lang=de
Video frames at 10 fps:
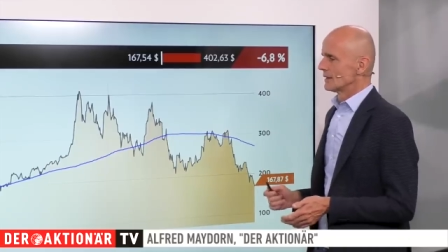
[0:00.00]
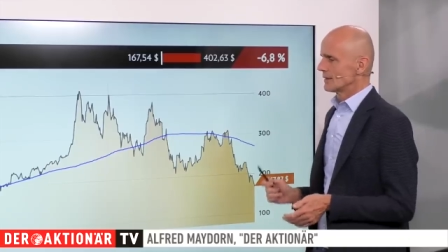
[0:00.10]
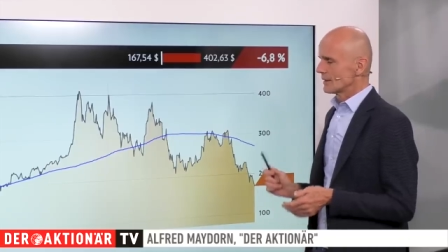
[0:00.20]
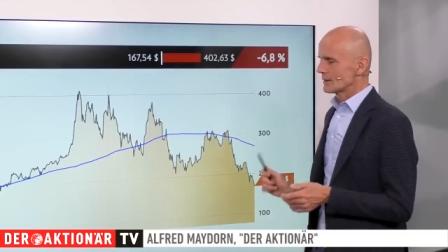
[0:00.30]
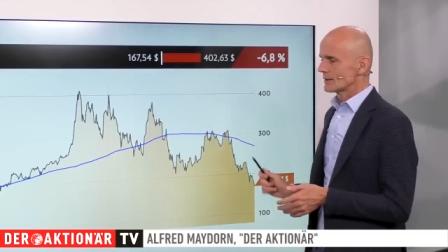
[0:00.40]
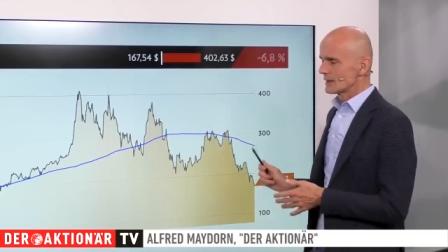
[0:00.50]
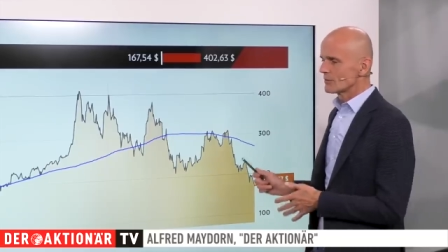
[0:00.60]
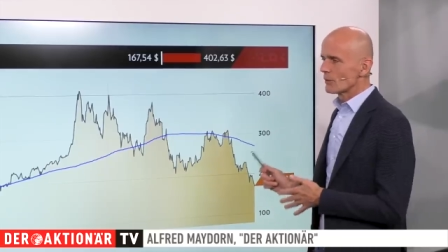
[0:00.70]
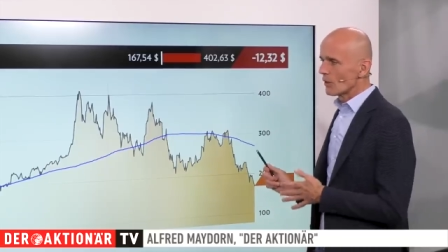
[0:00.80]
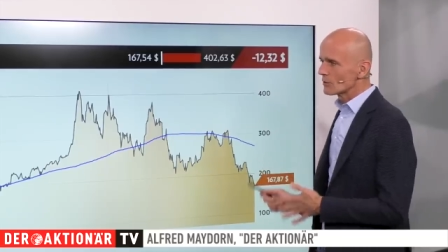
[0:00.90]
Tesla
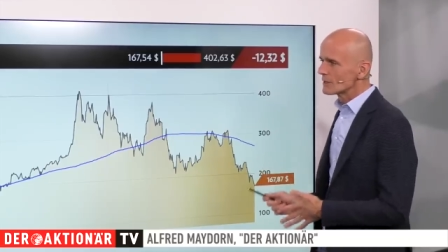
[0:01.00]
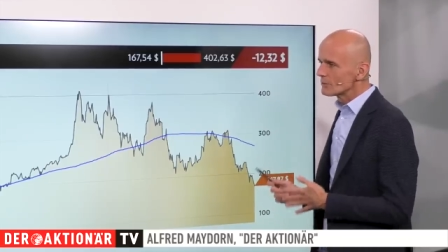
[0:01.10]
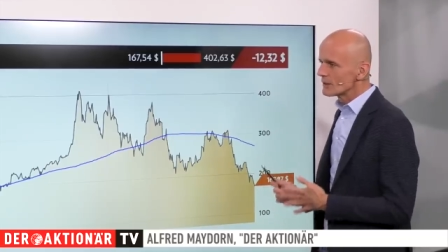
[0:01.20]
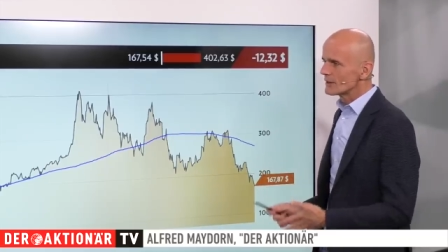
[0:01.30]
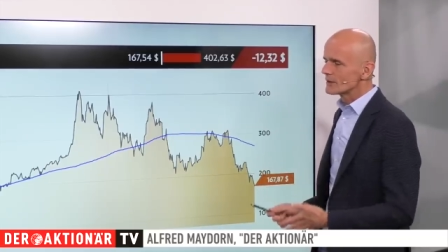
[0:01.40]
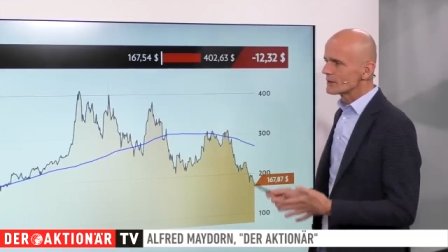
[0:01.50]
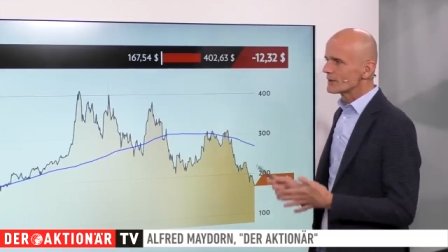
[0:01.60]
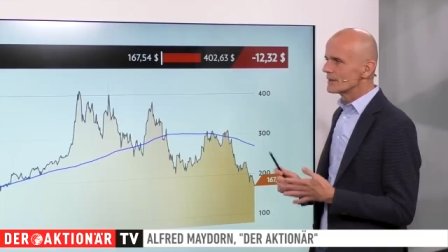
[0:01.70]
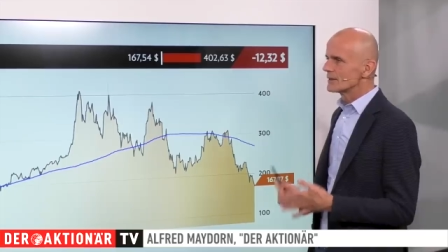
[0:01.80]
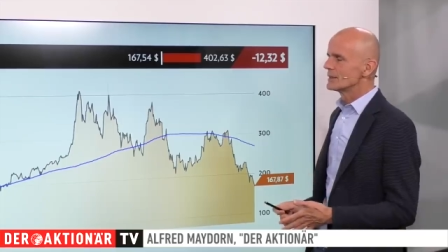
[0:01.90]
selber braucht nicht mehr diese
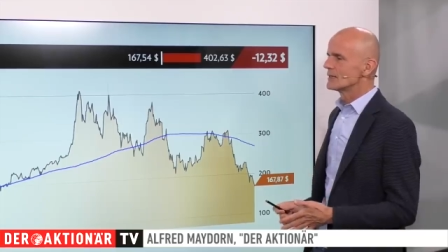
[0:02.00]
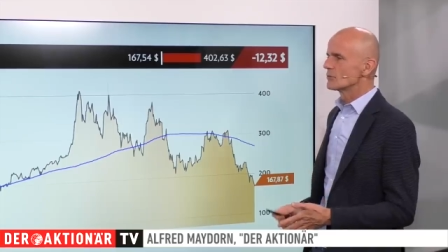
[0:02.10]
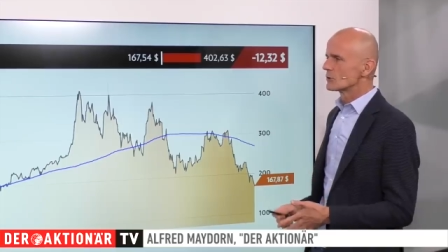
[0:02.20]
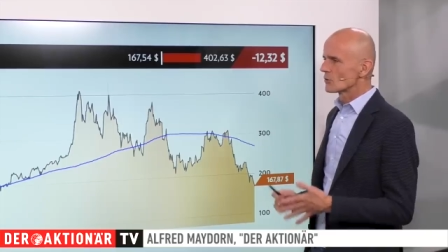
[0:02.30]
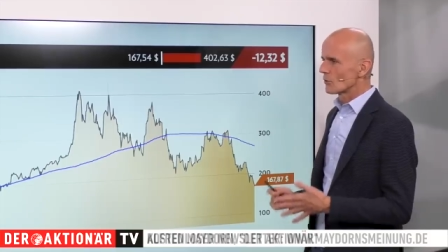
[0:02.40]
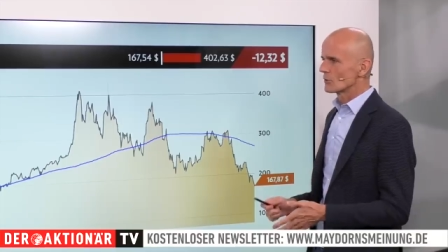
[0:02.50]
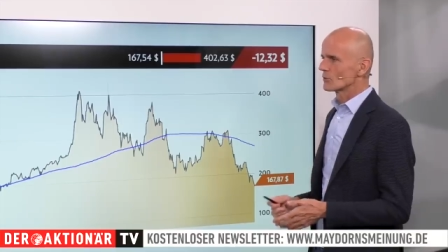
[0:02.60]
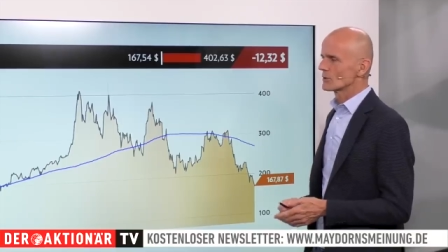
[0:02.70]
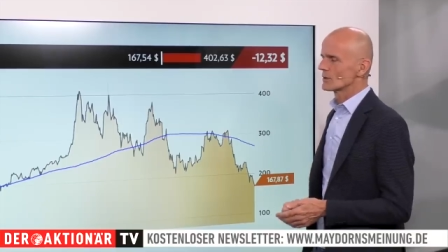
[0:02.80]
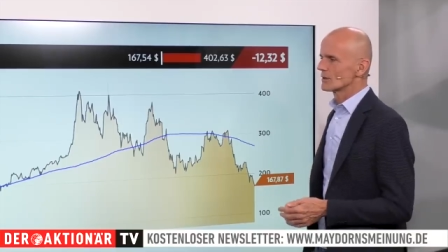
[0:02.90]
intensive
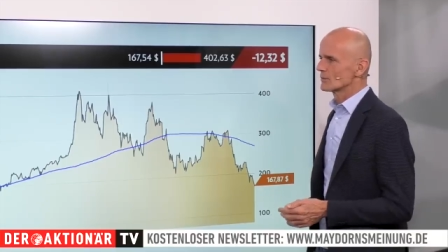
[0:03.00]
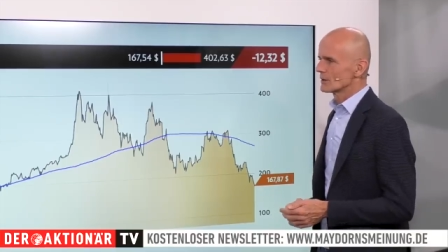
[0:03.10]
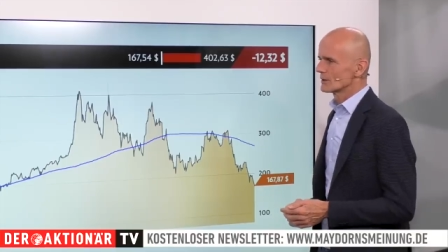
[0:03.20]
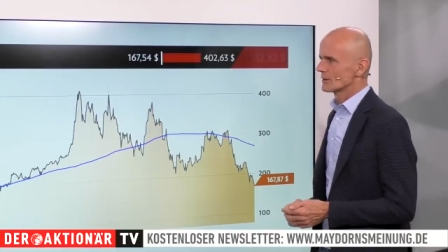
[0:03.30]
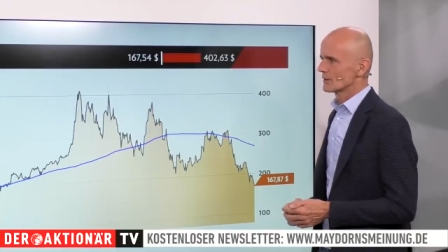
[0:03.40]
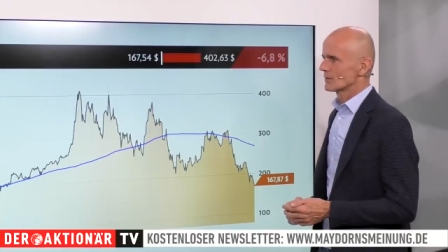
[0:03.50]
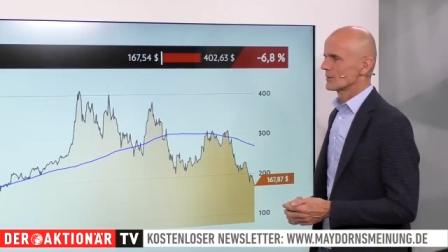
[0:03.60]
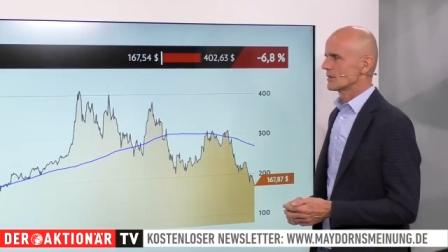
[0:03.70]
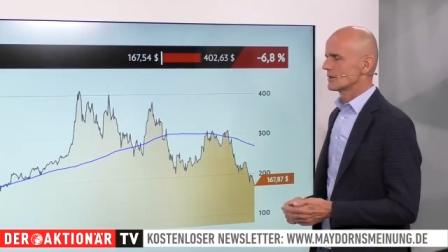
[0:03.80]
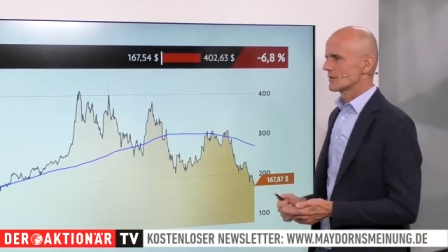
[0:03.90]
Betreuung. Ähm, ist ja,
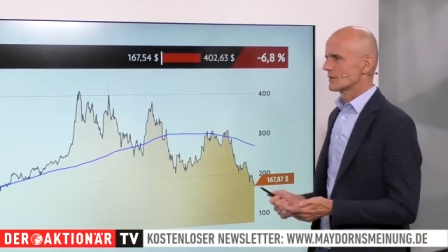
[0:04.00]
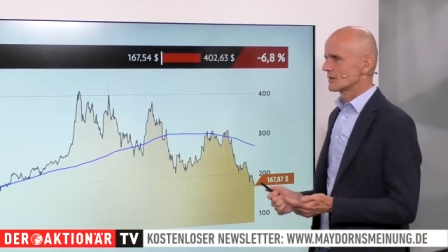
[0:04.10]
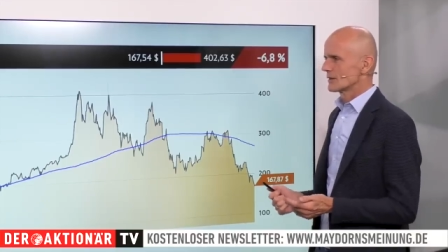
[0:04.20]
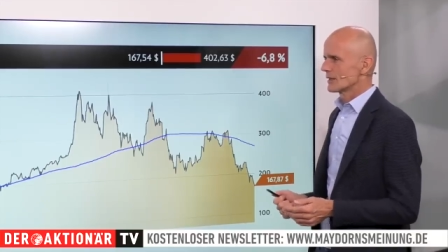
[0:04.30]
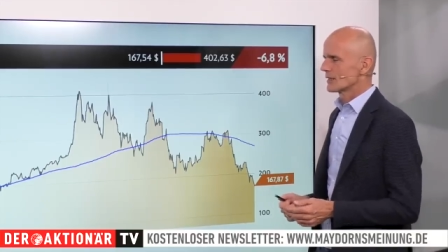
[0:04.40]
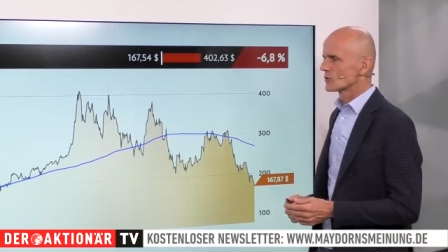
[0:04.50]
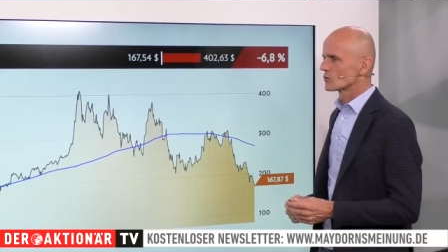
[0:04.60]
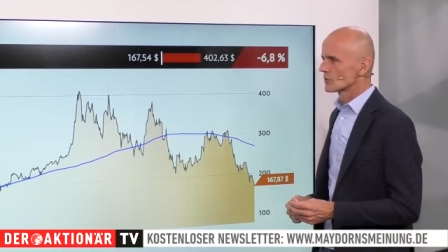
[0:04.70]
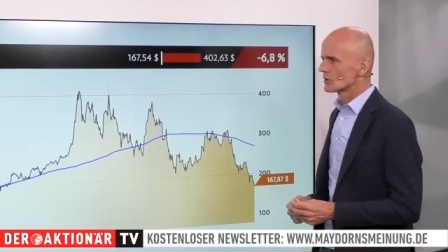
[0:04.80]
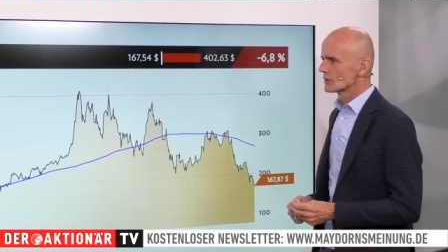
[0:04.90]
Tesla ist ja
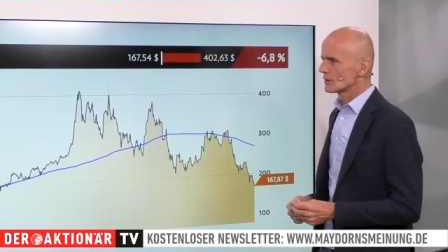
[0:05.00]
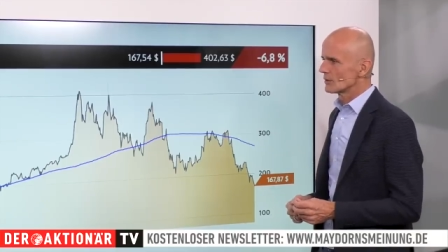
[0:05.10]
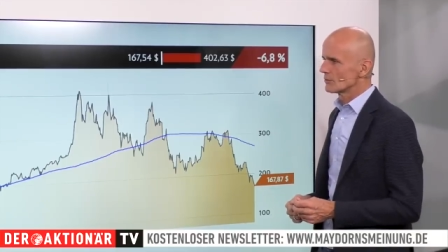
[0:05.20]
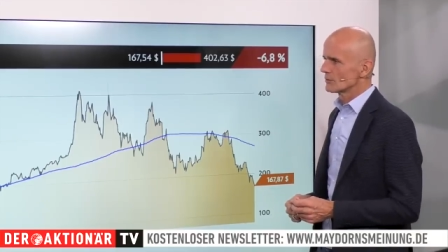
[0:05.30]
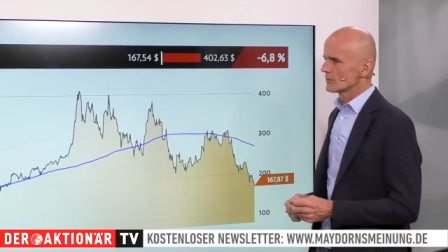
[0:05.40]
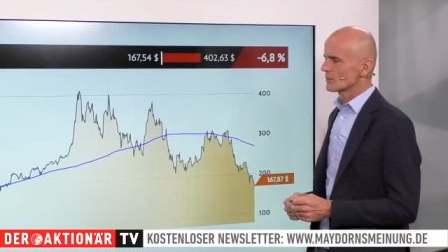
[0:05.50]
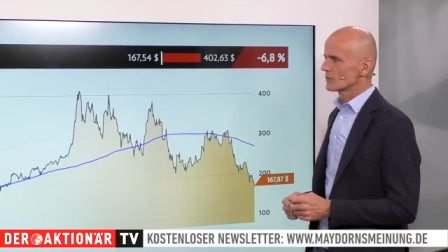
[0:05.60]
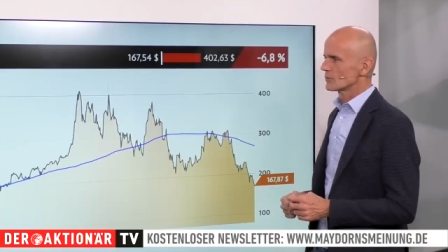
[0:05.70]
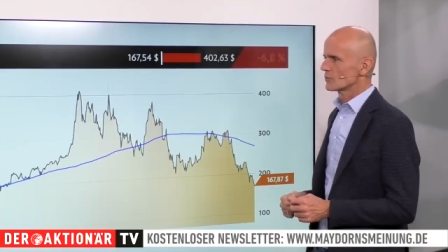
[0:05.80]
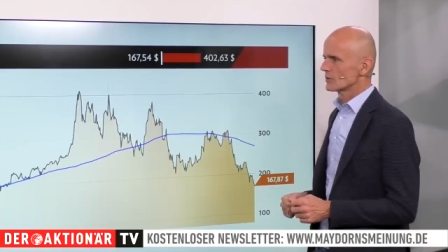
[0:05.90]
kerngesund. Ähm,
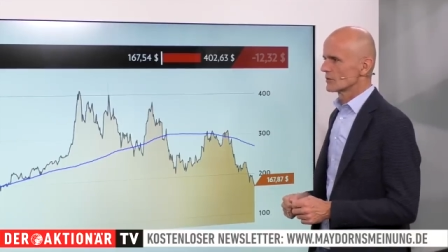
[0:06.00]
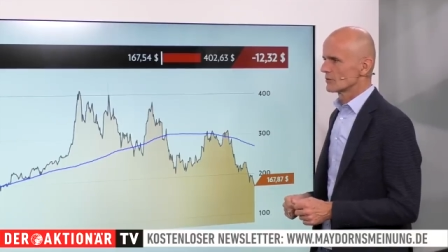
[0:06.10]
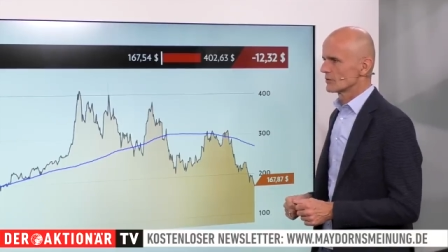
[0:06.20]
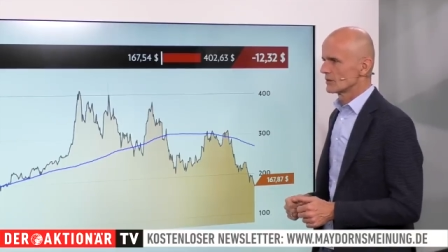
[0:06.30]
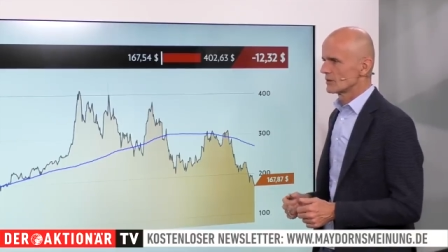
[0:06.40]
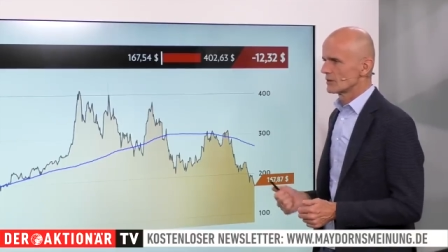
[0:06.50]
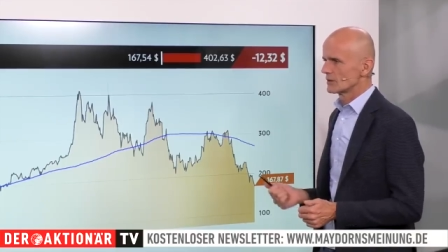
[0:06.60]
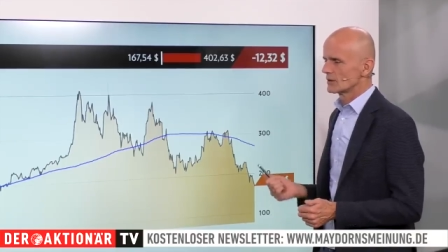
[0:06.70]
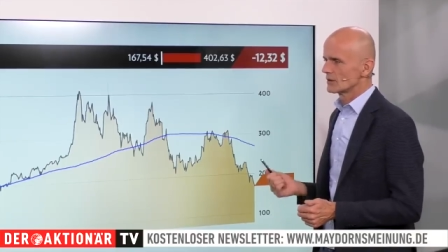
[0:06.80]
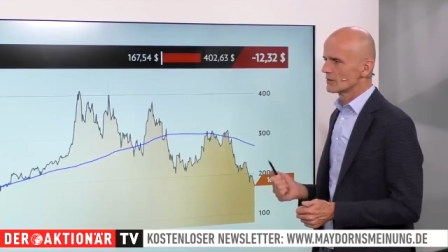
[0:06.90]
die
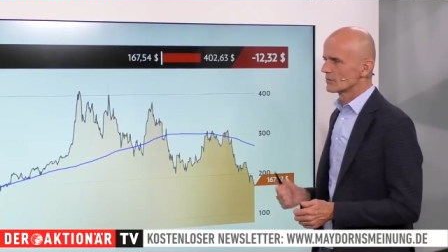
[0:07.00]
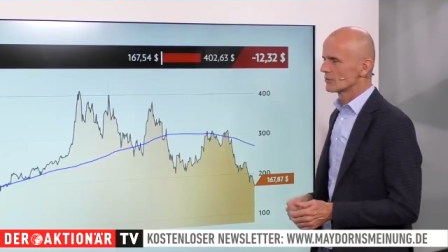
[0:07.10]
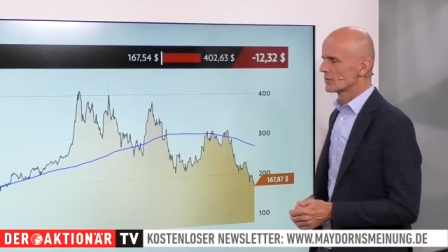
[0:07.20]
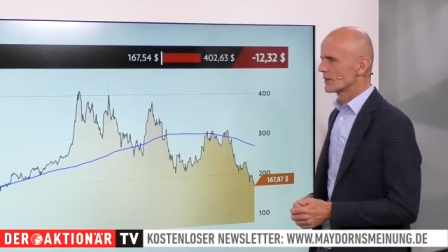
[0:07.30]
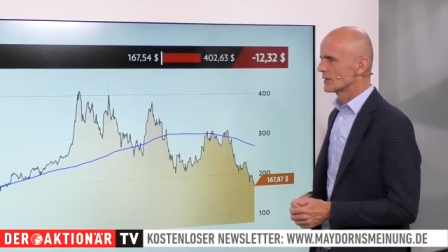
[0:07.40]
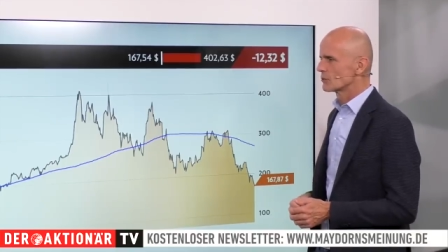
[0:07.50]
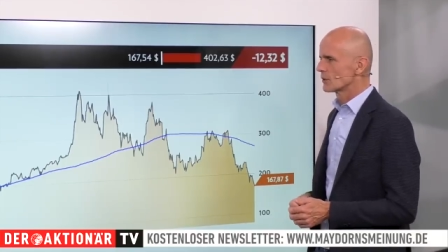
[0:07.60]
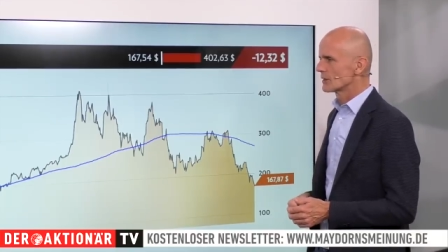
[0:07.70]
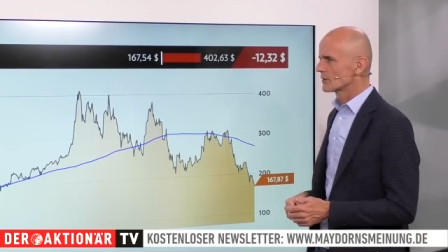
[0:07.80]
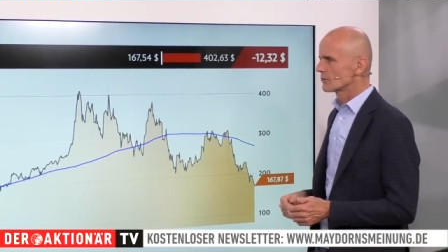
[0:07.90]
äh,
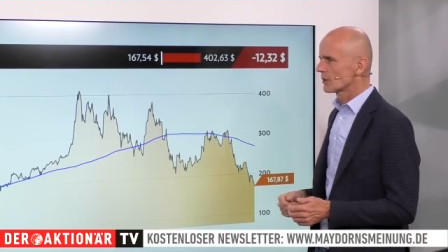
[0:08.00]
Geldspeicher sind